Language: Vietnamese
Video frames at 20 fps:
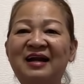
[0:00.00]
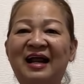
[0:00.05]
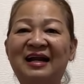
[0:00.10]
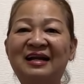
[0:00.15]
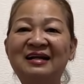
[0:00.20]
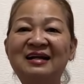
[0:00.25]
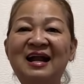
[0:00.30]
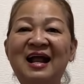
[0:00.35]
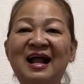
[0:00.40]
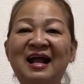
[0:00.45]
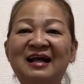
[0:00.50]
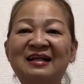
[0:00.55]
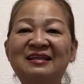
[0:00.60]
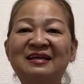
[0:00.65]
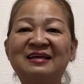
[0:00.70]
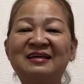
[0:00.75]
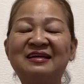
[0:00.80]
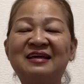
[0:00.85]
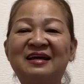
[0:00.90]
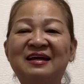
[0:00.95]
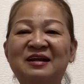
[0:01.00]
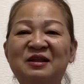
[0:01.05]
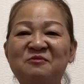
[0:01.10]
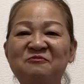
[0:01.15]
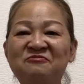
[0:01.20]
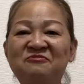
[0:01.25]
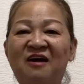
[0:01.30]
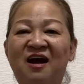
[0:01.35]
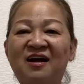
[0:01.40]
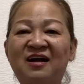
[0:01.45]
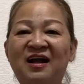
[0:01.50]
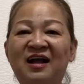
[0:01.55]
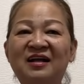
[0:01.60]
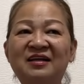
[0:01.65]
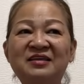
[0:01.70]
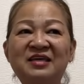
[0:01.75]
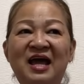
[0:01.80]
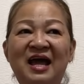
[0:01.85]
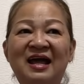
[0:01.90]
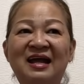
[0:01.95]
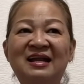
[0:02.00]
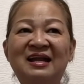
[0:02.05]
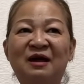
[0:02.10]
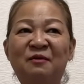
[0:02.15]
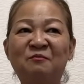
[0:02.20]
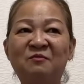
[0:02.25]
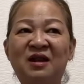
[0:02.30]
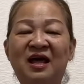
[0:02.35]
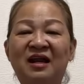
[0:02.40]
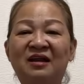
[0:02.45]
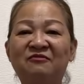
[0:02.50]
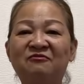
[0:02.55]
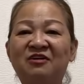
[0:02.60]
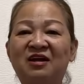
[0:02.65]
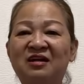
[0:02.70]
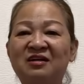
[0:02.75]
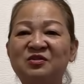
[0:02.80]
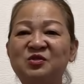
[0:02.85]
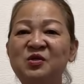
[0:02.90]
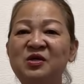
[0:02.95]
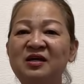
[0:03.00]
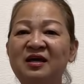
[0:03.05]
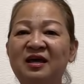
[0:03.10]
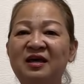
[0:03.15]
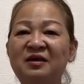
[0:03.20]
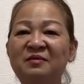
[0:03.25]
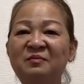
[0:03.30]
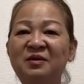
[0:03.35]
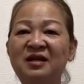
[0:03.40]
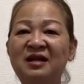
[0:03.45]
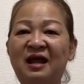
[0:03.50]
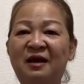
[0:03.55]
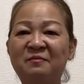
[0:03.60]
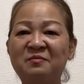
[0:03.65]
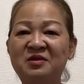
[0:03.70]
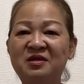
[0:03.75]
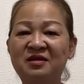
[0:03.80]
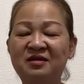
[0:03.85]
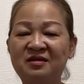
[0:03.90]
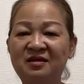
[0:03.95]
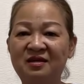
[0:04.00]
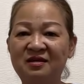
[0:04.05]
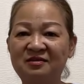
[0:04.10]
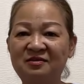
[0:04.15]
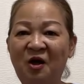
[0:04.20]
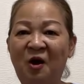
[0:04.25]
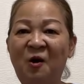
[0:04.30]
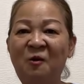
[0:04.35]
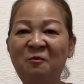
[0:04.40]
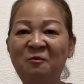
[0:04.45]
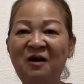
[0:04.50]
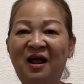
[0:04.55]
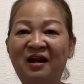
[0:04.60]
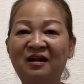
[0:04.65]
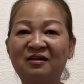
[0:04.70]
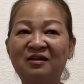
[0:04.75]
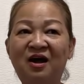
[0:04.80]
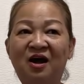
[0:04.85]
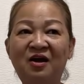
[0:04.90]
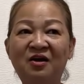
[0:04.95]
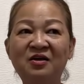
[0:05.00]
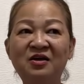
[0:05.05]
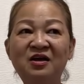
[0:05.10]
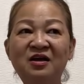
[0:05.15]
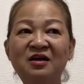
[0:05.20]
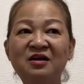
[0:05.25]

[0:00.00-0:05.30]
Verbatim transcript: rảnh ra thì à, niệm phật ăn chay làm lành và suy nghĩ mình làm việc gì tốt lành thôi